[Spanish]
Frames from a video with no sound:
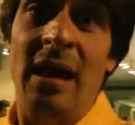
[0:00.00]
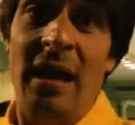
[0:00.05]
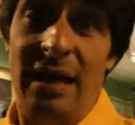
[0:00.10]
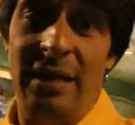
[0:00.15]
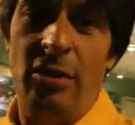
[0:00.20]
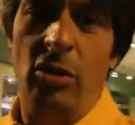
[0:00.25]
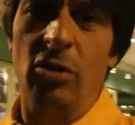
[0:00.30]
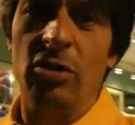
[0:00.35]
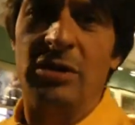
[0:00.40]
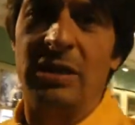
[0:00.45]

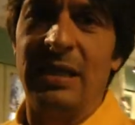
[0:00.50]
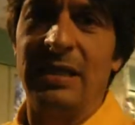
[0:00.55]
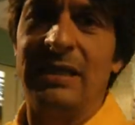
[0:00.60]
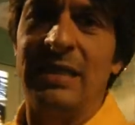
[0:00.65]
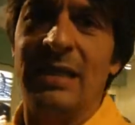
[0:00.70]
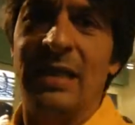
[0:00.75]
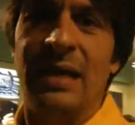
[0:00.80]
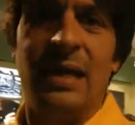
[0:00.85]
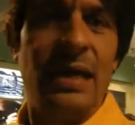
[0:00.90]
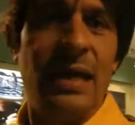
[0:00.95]

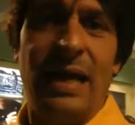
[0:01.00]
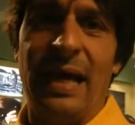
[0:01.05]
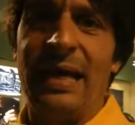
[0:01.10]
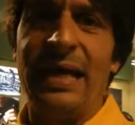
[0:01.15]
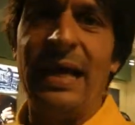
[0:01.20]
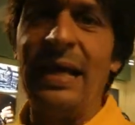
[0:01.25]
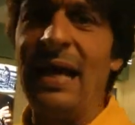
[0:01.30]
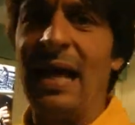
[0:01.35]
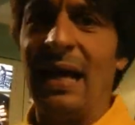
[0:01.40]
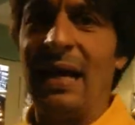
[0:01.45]
Entonces, es
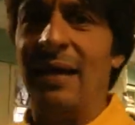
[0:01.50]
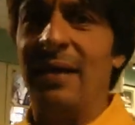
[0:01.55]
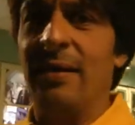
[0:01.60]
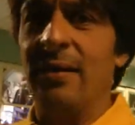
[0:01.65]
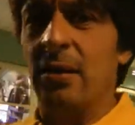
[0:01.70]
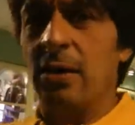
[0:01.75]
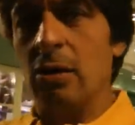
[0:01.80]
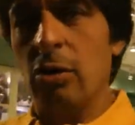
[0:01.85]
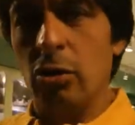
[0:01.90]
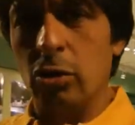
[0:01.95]
genial.
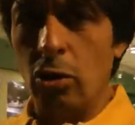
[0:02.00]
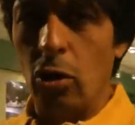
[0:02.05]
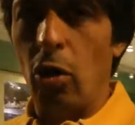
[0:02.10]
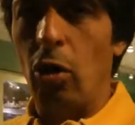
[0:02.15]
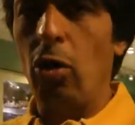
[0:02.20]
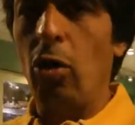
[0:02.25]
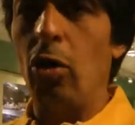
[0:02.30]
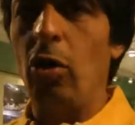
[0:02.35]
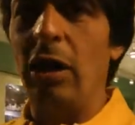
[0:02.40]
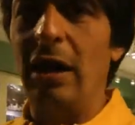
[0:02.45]

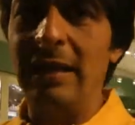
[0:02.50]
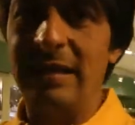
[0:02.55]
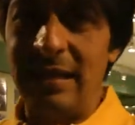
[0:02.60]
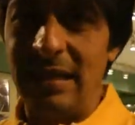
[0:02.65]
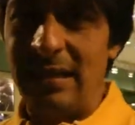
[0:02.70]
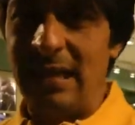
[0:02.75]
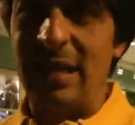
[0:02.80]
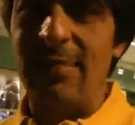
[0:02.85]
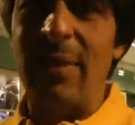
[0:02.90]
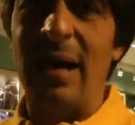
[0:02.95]
Todo el
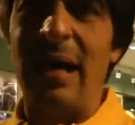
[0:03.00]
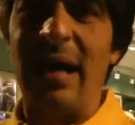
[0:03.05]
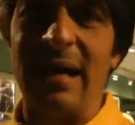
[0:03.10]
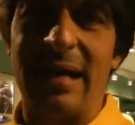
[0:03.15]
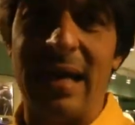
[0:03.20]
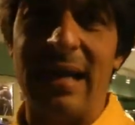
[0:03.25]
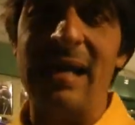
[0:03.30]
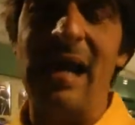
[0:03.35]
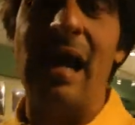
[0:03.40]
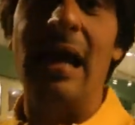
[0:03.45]
sistema es
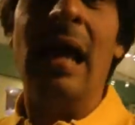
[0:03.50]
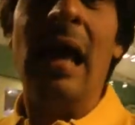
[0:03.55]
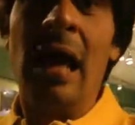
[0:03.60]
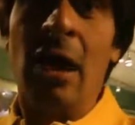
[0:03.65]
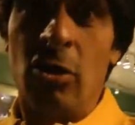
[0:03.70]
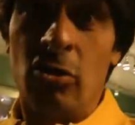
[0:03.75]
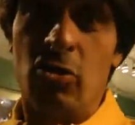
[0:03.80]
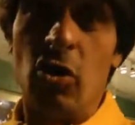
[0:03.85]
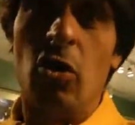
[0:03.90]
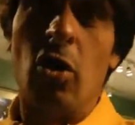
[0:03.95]
genial.
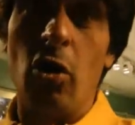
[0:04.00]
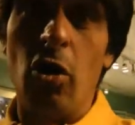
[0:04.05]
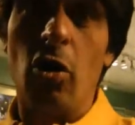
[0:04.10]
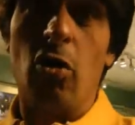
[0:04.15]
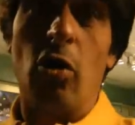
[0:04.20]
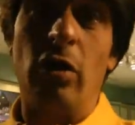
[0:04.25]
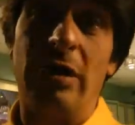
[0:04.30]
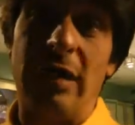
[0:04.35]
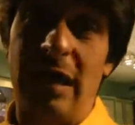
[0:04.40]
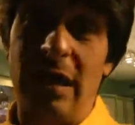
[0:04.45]
Yo
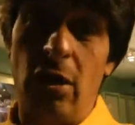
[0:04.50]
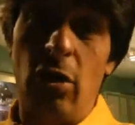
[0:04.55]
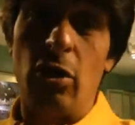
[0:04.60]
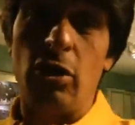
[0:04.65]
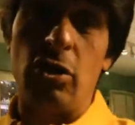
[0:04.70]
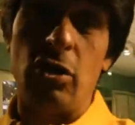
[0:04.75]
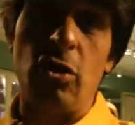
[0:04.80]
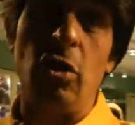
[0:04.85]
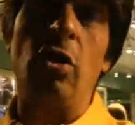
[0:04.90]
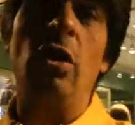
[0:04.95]
conozco este
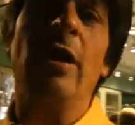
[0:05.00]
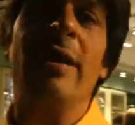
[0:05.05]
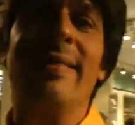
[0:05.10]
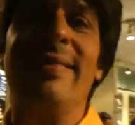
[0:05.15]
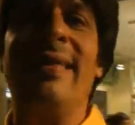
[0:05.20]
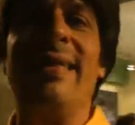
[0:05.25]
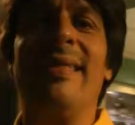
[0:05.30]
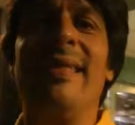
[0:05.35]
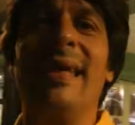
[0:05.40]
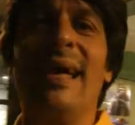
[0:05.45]
negocio
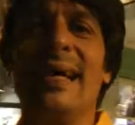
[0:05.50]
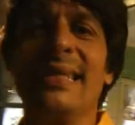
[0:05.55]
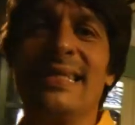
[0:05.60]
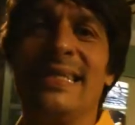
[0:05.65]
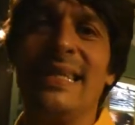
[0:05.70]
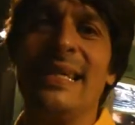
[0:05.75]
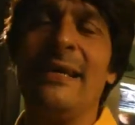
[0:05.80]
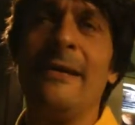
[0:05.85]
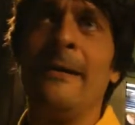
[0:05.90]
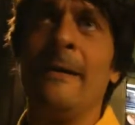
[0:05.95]
desde
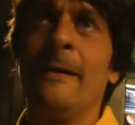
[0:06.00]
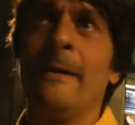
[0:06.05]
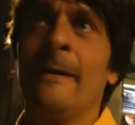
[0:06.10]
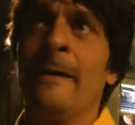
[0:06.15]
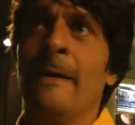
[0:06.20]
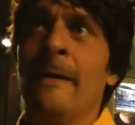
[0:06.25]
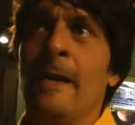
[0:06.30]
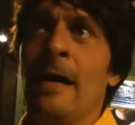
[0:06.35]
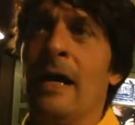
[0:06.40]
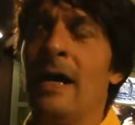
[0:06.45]
hace
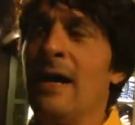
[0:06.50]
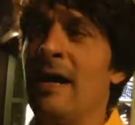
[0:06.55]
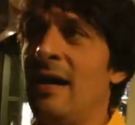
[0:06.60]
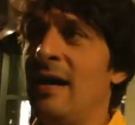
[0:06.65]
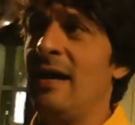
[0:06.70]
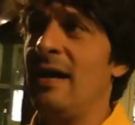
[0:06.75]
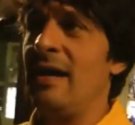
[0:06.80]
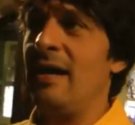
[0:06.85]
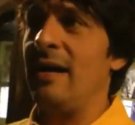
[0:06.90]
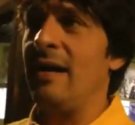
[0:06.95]

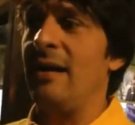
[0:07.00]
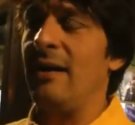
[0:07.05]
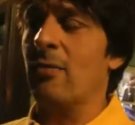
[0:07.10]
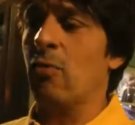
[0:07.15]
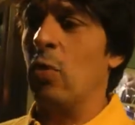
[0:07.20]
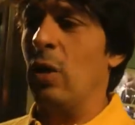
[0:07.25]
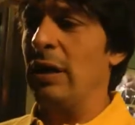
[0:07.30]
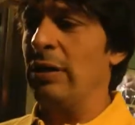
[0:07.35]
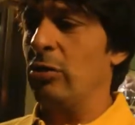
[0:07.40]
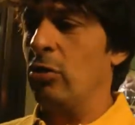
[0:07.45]

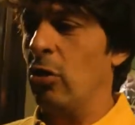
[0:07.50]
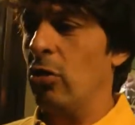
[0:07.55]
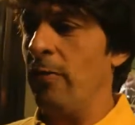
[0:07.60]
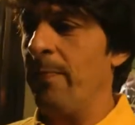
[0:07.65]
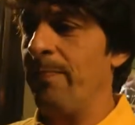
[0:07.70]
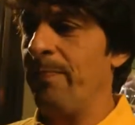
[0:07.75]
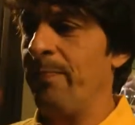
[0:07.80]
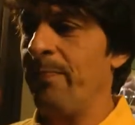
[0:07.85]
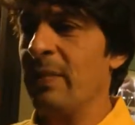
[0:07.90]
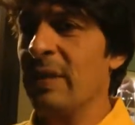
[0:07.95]
¿cuánto?
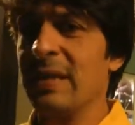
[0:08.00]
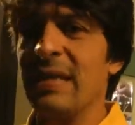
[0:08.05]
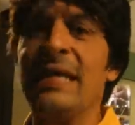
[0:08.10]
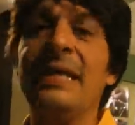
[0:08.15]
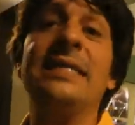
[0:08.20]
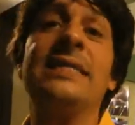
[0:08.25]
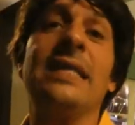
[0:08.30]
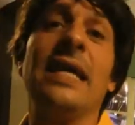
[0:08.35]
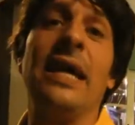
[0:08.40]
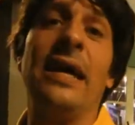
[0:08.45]

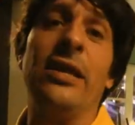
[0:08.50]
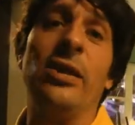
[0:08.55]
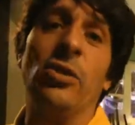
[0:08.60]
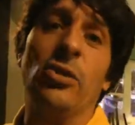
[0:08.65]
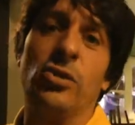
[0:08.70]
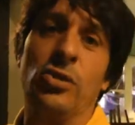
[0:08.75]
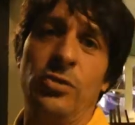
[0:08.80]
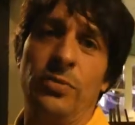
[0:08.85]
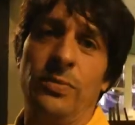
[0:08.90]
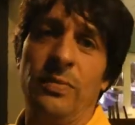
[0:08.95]
15
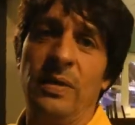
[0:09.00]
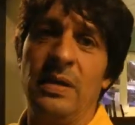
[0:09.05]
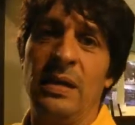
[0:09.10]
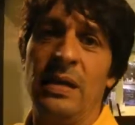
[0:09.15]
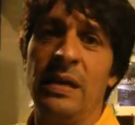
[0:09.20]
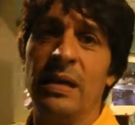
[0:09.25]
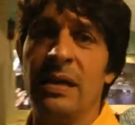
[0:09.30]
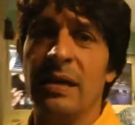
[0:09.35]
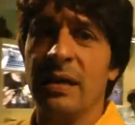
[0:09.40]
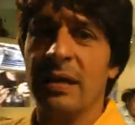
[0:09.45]
años,
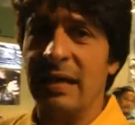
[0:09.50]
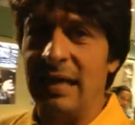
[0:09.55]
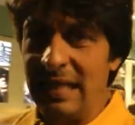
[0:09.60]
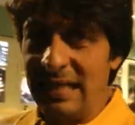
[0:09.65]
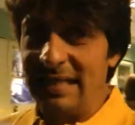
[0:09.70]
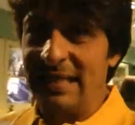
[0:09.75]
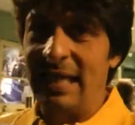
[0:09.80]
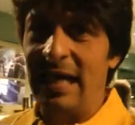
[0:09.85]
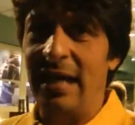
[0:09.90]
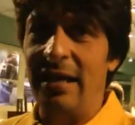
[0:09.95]

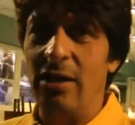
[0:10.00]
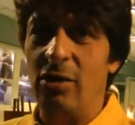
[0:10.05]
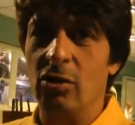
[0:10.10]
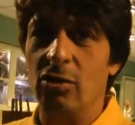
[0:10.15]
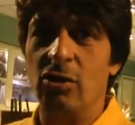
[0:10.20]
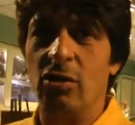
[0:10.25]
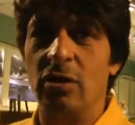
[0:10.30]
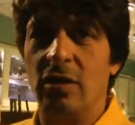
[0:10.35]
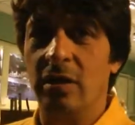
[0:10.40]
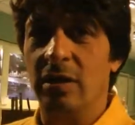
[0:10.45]
15
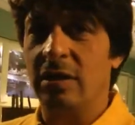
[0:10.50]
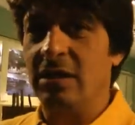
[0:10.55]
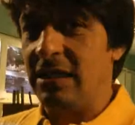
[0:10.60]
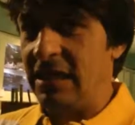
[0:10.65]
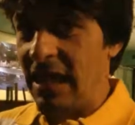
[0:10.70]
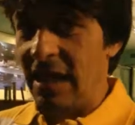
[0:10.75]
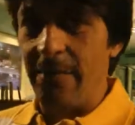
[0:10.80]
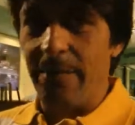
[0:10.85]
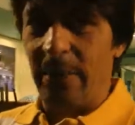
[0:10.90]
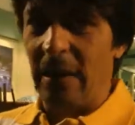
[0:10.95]
años,
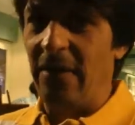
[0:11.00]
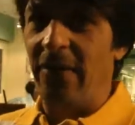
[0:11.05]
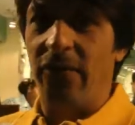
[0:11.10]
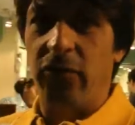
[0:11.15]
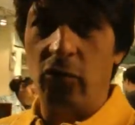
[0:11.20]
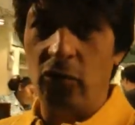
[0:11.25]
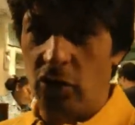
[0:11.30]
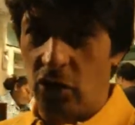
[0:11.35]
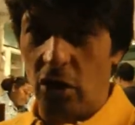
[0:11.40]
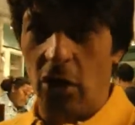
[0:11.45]
siempre
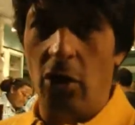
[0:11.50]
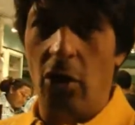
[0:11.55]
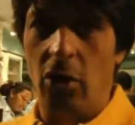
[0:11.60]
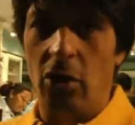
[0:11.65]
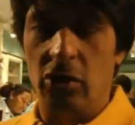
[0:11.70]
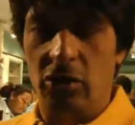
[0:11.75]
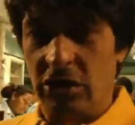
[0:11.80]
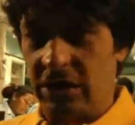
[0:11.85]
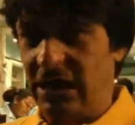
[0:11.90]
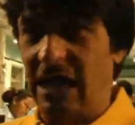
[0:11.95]

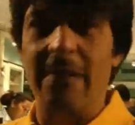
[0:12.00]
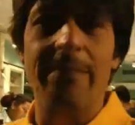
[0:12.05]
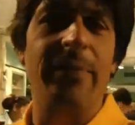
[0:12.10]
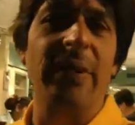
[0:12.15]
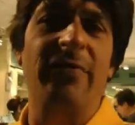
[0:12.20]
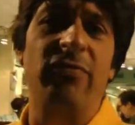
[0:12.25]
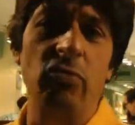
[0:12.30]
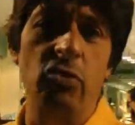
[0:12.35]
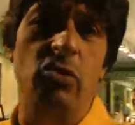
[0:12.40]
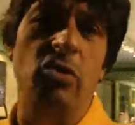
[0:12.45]
funcionó,
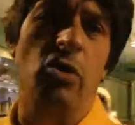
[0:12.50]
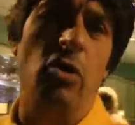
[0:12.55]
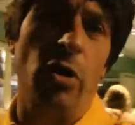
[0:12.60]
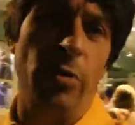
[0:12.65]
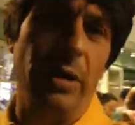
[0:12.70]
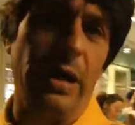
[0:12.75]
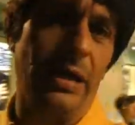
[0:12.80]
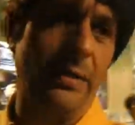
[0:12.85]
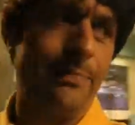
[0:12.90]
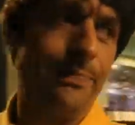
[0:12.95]
siempre funcionó
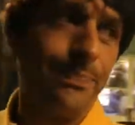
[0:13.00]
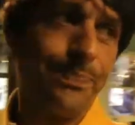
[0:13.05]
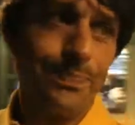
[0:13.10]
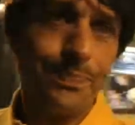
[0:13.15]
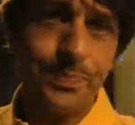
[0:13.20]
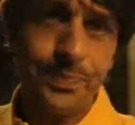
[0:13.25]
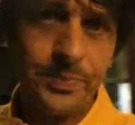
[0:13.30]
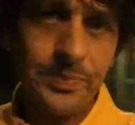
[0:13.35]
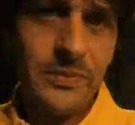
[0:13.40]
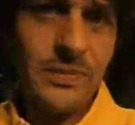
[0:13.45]
bien.
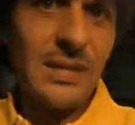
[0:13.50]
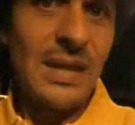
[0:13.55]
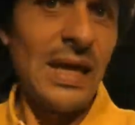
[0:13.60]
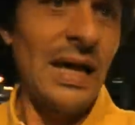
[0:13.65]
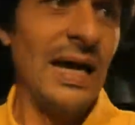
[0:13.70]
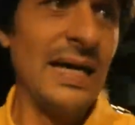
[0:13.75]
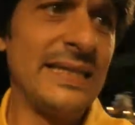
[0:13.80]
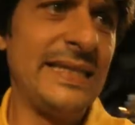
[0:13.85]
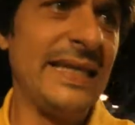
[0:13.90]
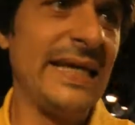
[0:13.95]

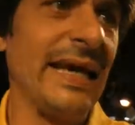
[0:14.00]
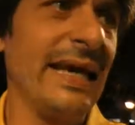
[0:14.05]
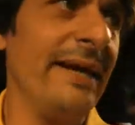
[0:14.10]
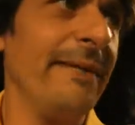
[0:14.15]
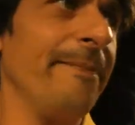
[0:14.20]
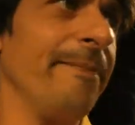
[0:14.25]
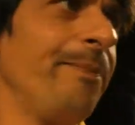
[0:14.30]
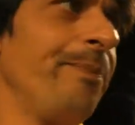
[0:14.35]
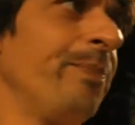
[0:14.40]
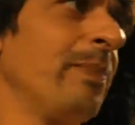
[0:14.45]
Así que